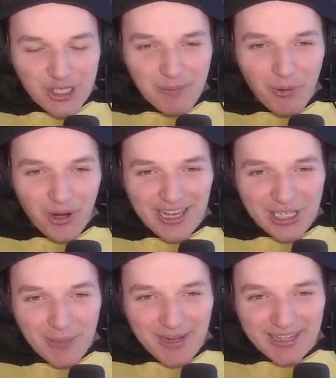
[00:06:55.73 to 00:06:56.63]
zbroję na
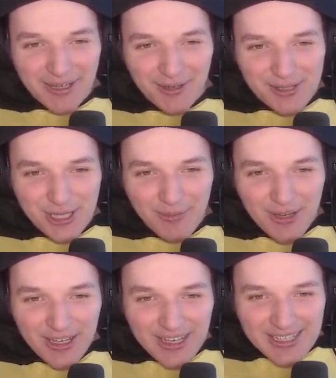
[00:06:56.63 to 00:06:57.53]
siebie latającą.
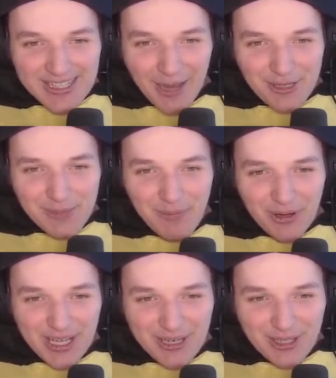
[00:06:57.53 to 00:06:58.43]
Załóż
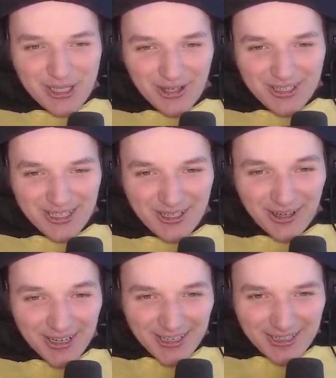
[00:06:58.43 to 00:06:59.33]
zbroję i odciągnij
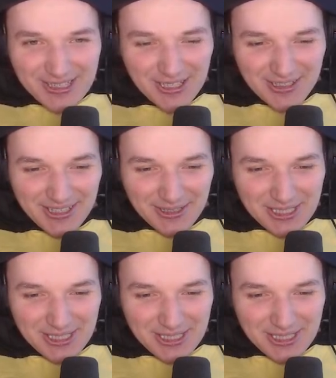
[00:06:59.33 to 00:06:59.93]
go. Odciągnij go,